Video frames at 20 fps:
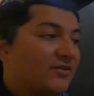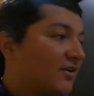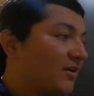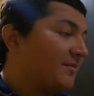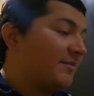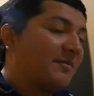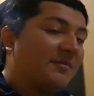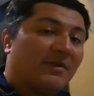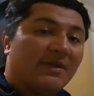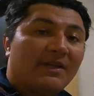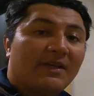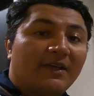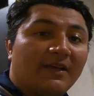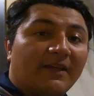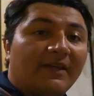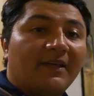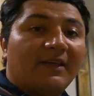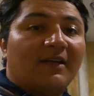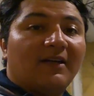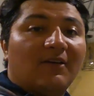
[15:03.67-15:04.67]
les doy la bienvenida
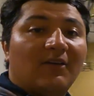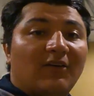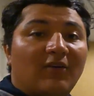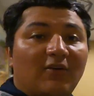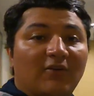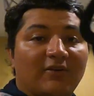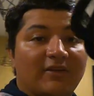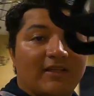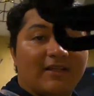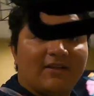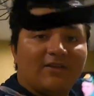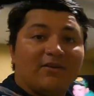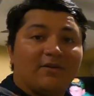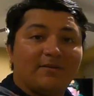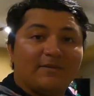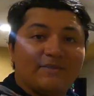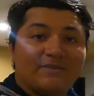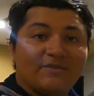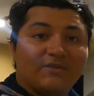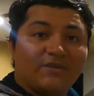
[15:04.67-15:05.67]
aquí al hotel
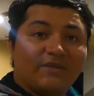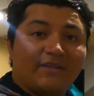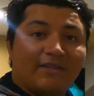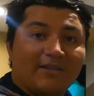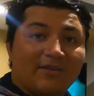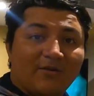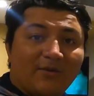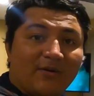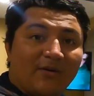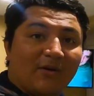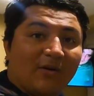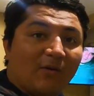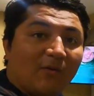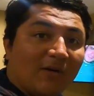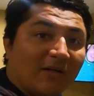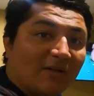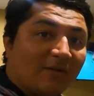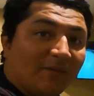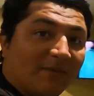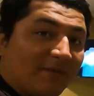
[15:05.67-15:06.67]
donde me estoy quedando, bueno, al
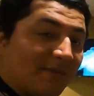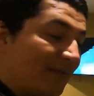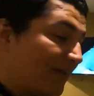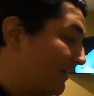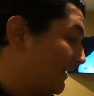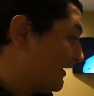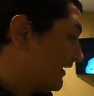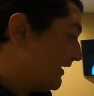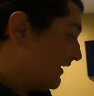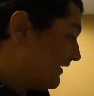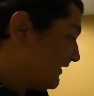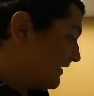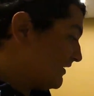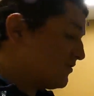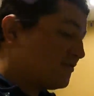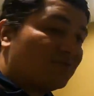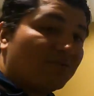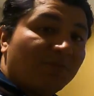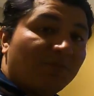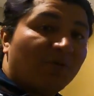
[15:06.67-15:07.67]
cuarto más bien. Y de
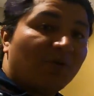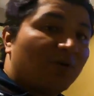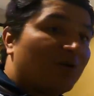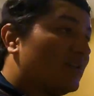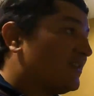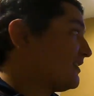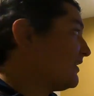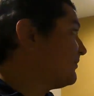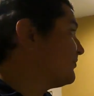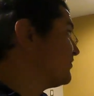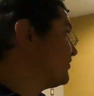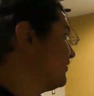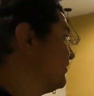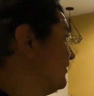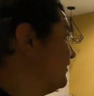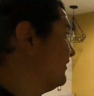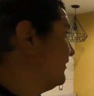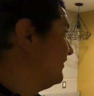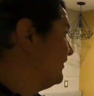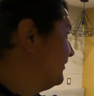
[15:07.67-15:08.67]
hecho es un poco
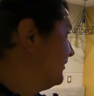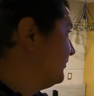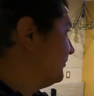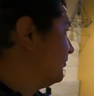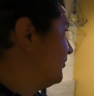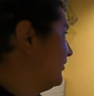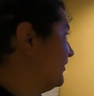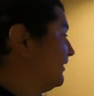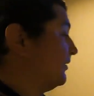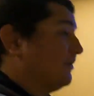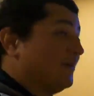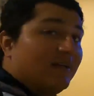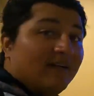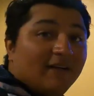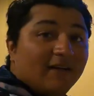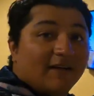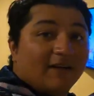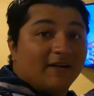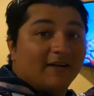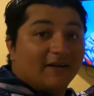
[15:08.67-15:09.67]
Inception, porque
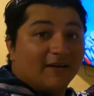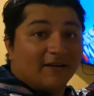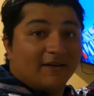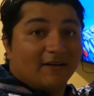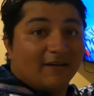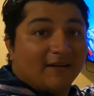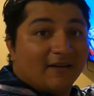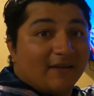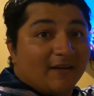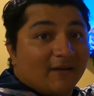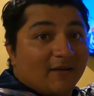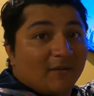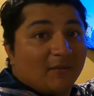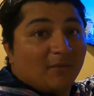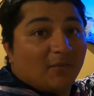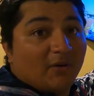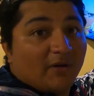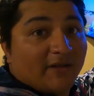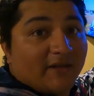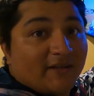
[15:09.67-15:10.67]
miren,
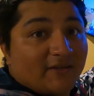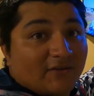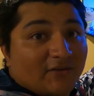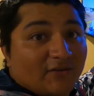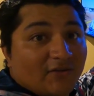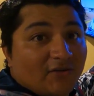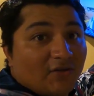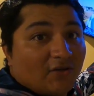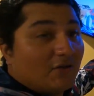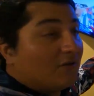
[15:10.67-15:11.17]
por allá estoy